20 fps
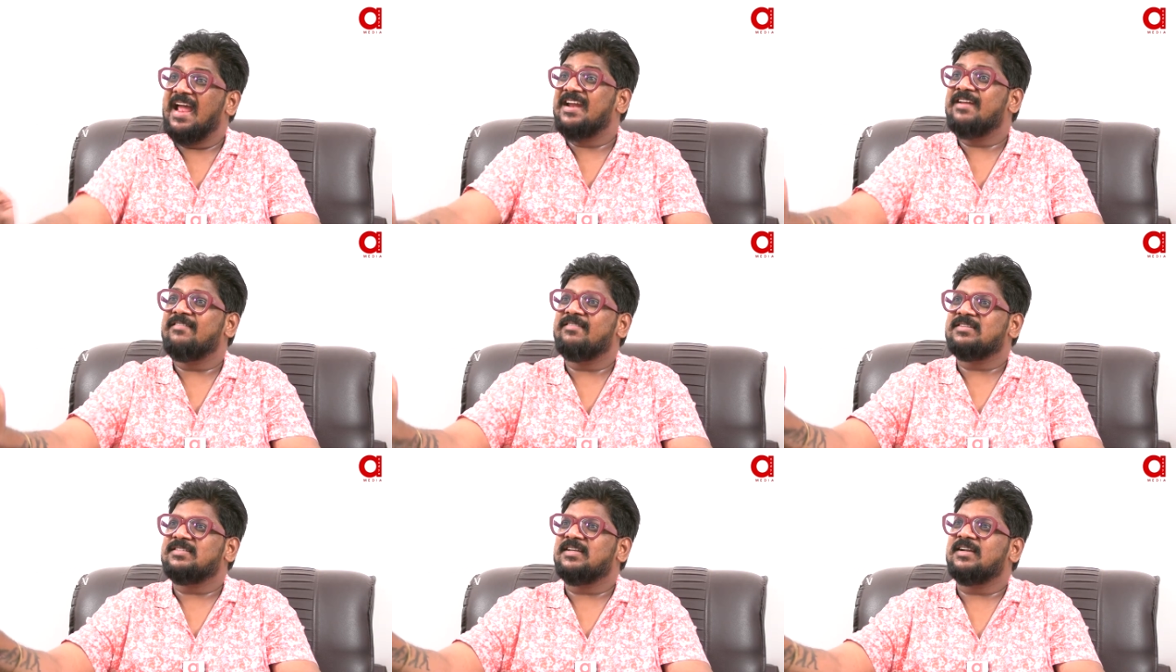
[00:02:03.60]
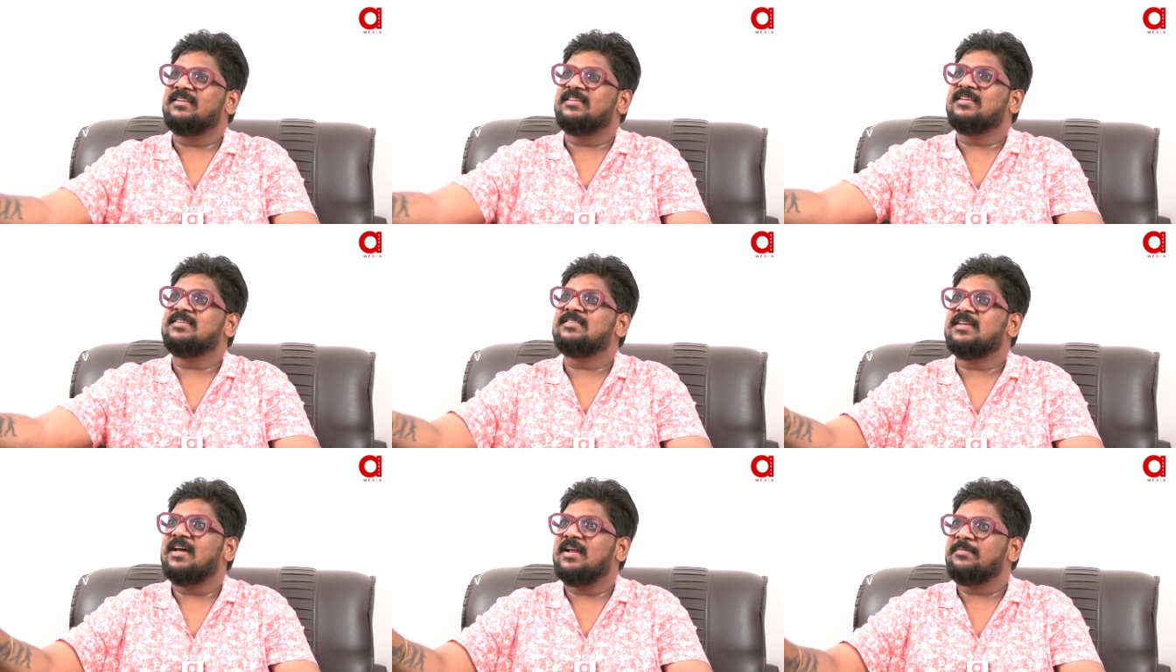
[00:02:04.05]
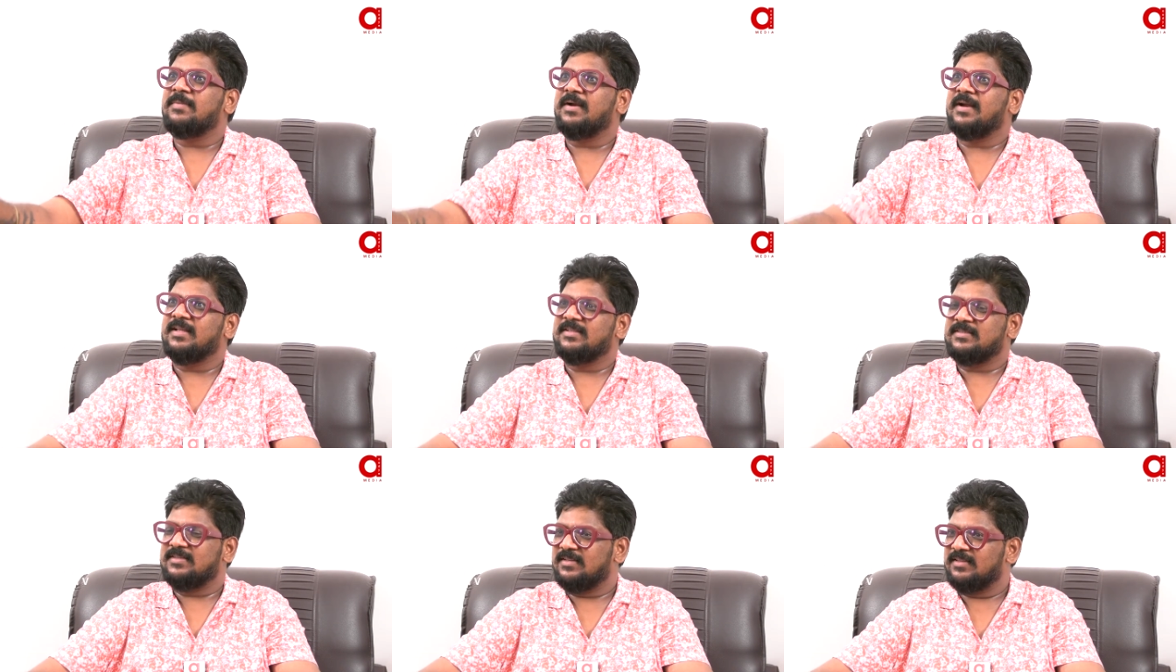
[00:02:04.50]
ఐ నెవర్ సెట్ దిస్ అని
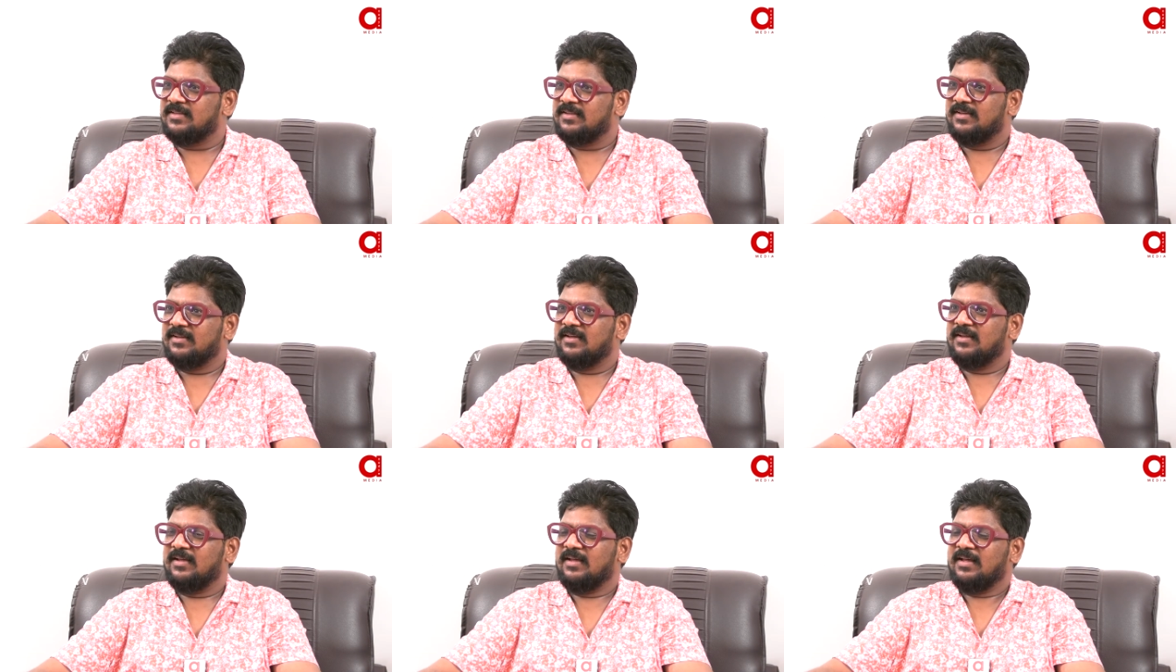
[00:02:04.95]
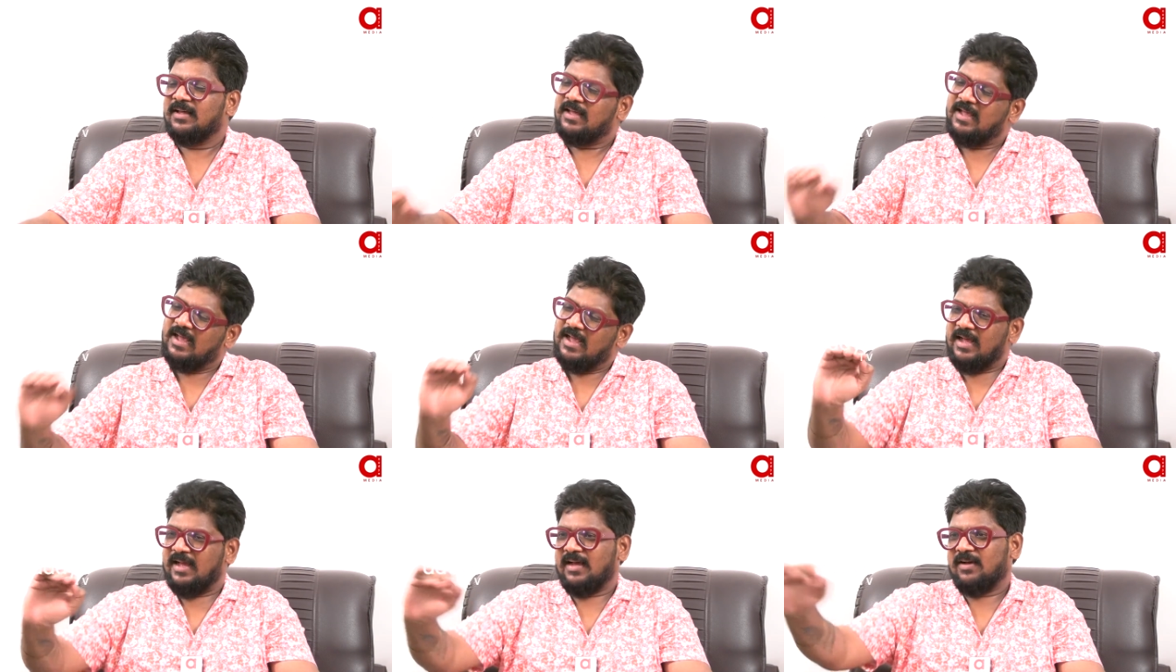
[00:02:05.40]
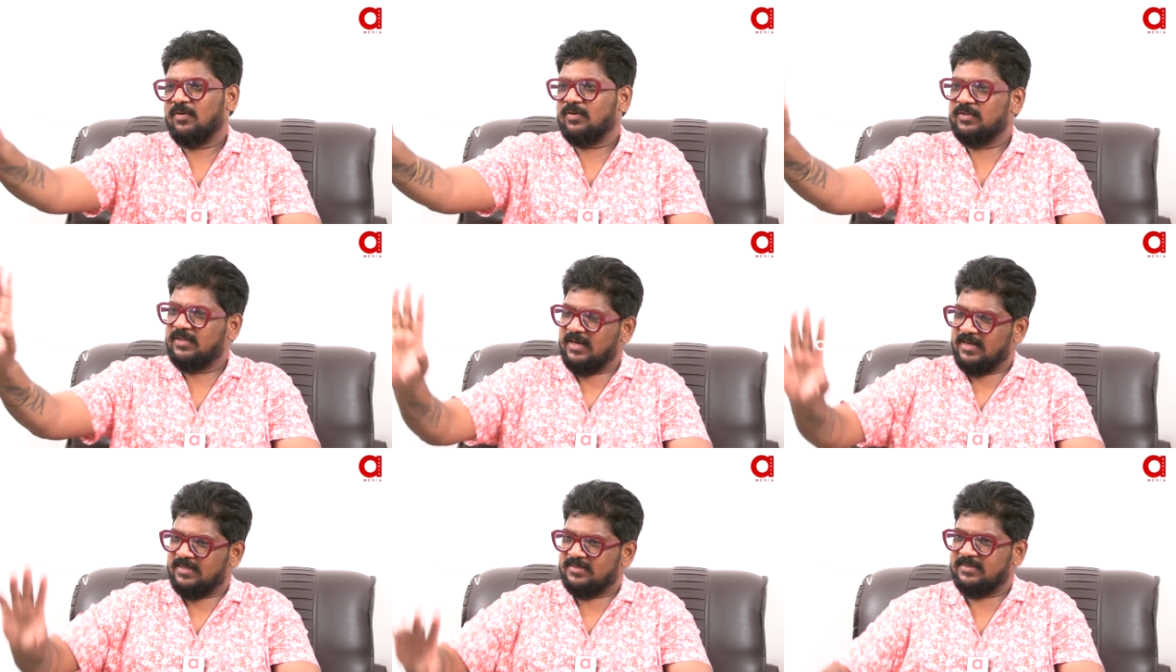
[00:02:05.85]
పెట్టేసి
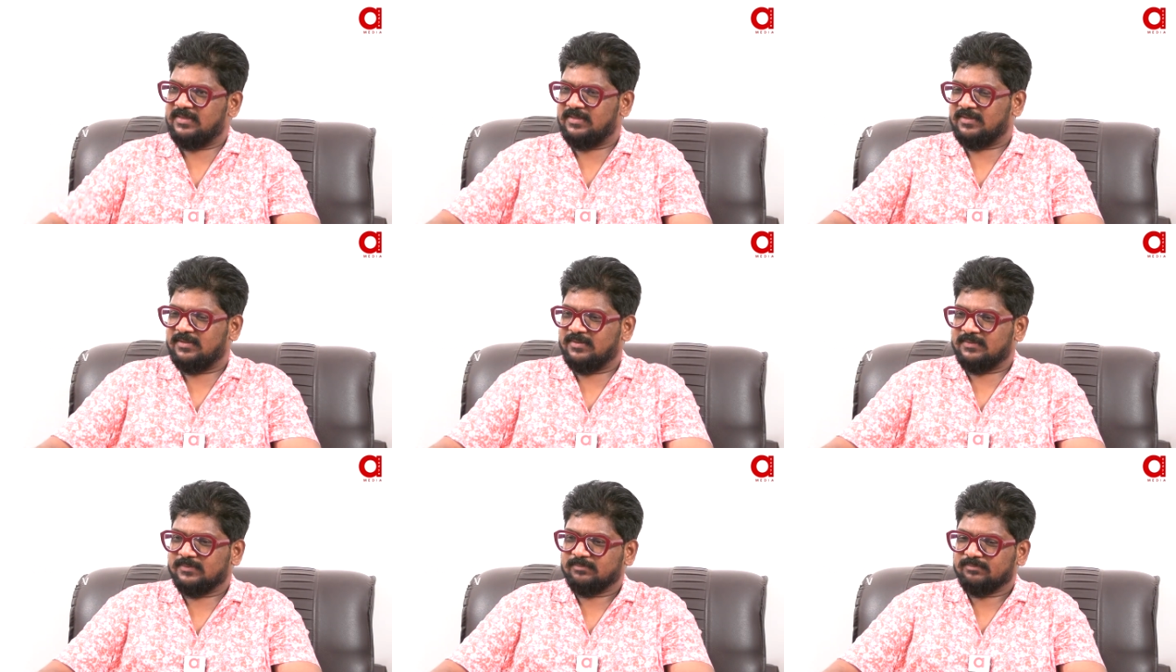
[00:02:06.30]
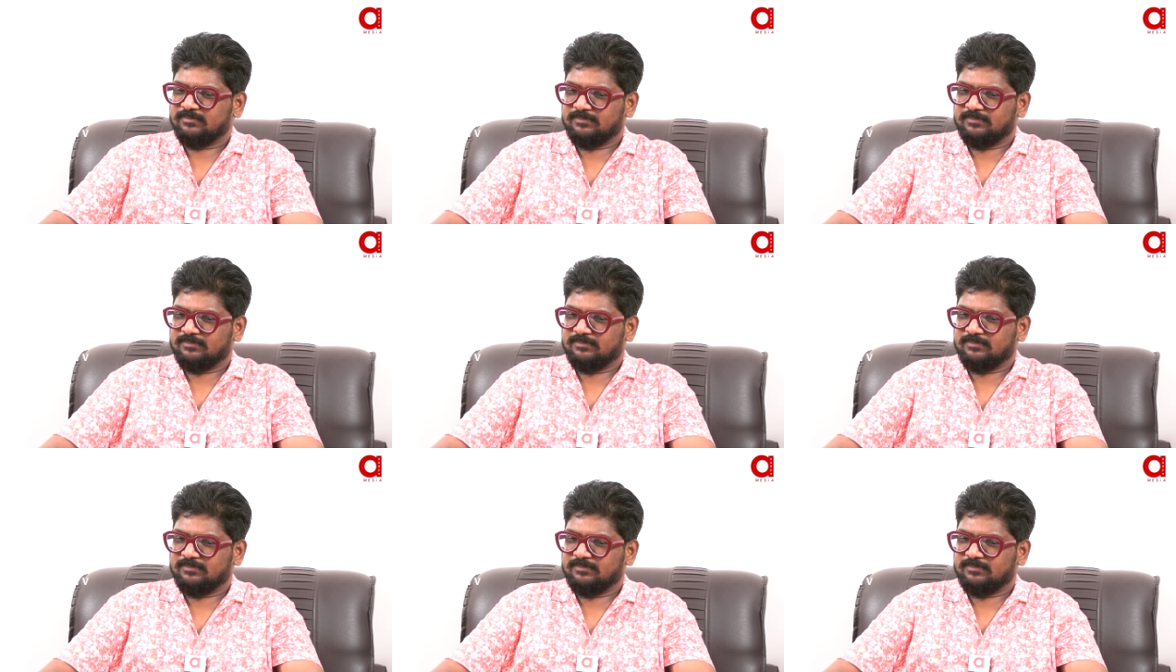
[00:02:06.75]
వదిలేసింది